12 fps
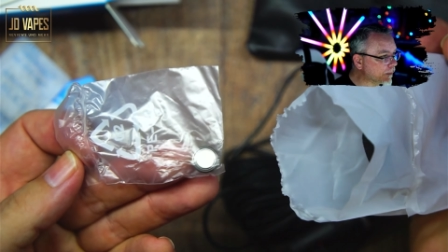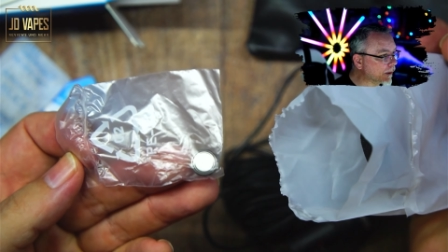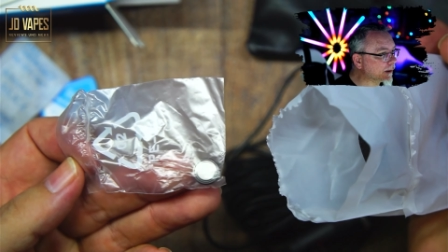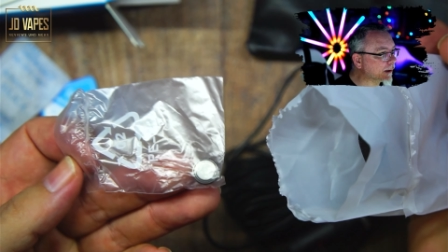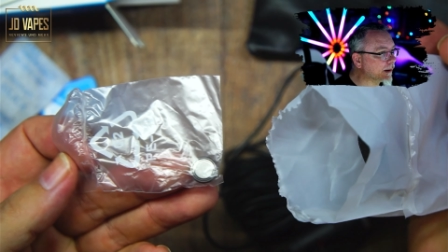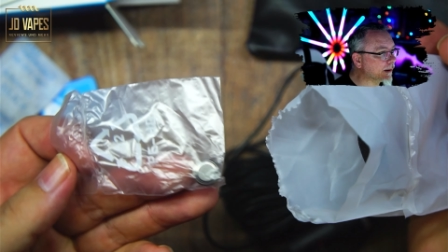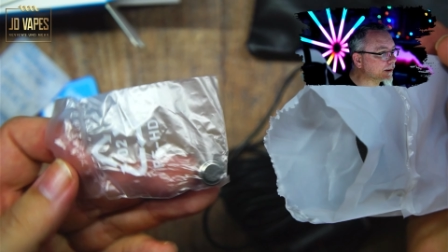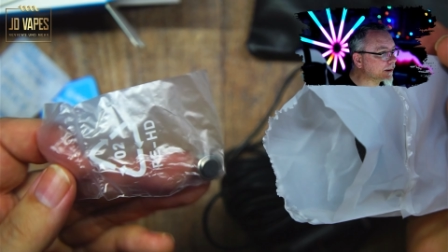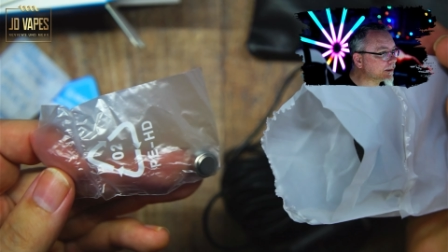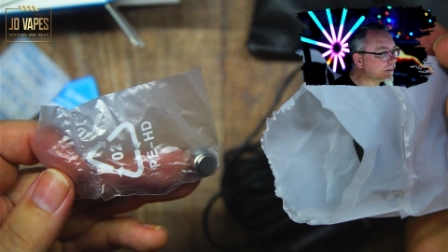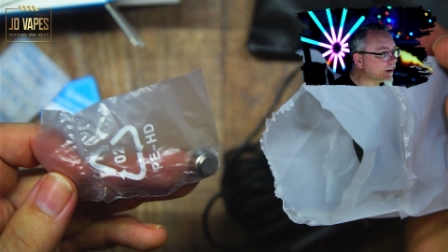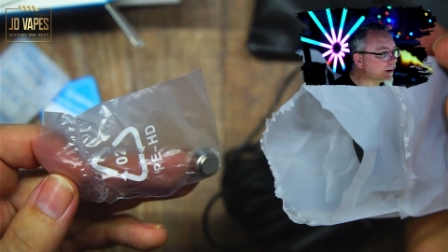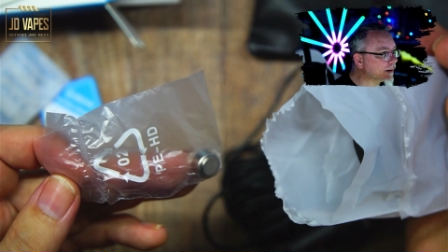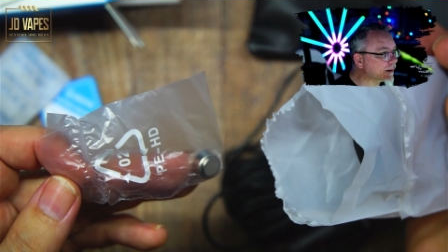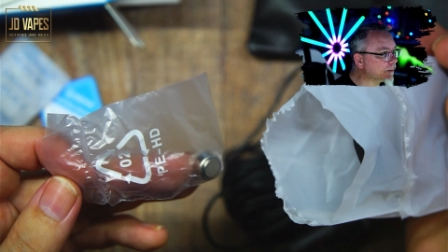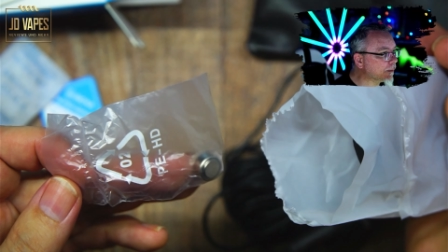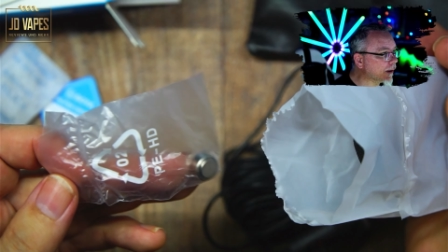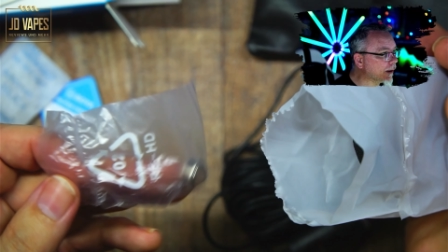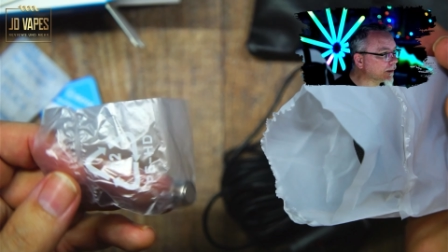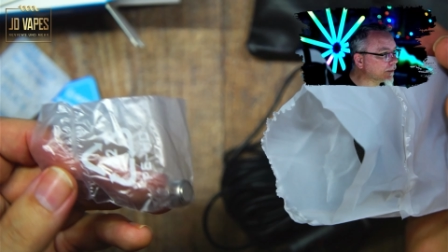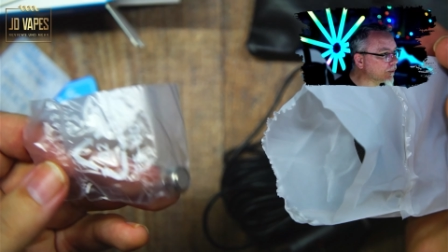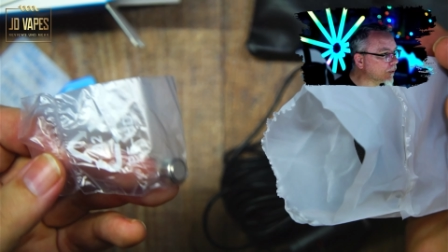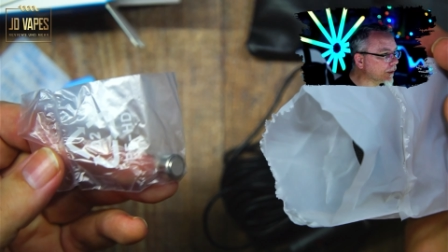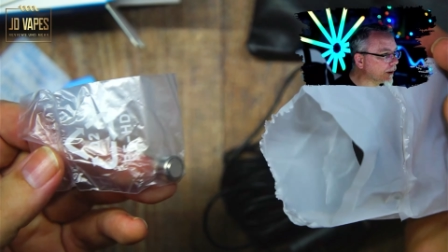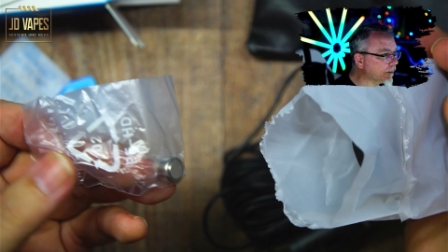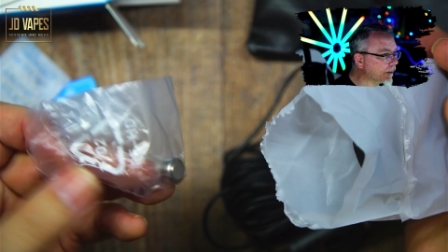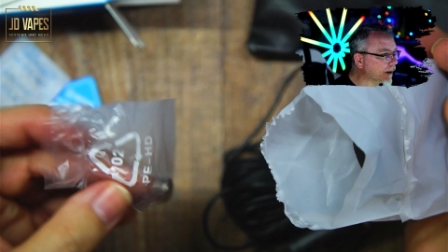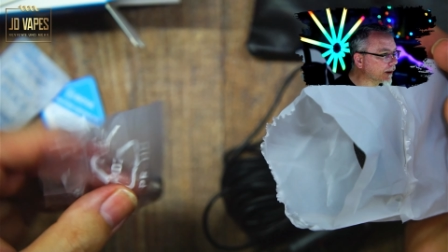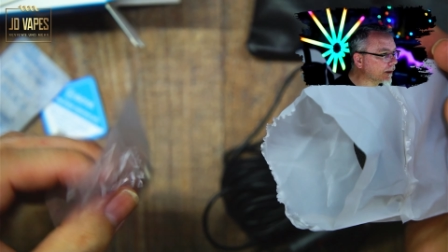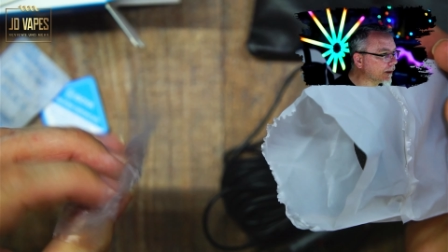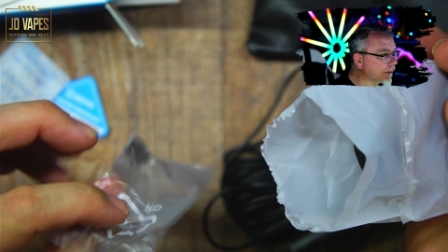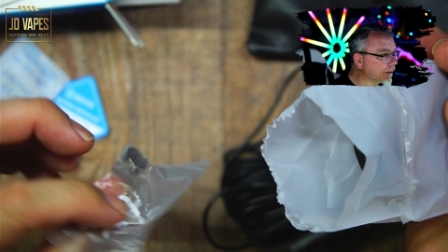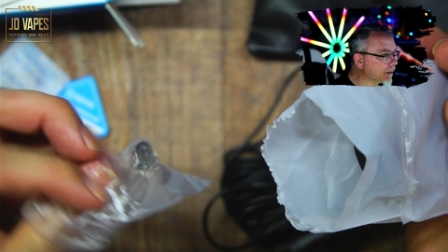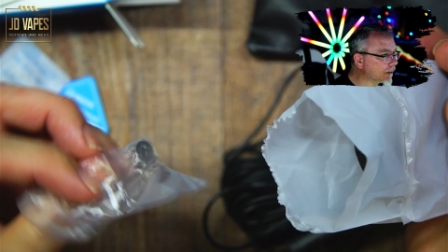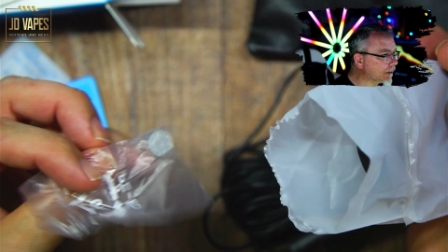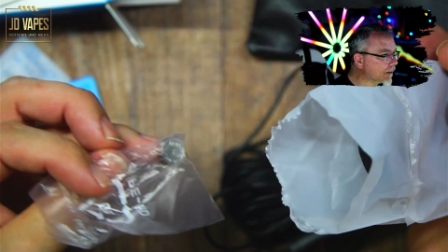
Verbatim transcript: also die Batterie ist zwar eine separate Folie mit drin,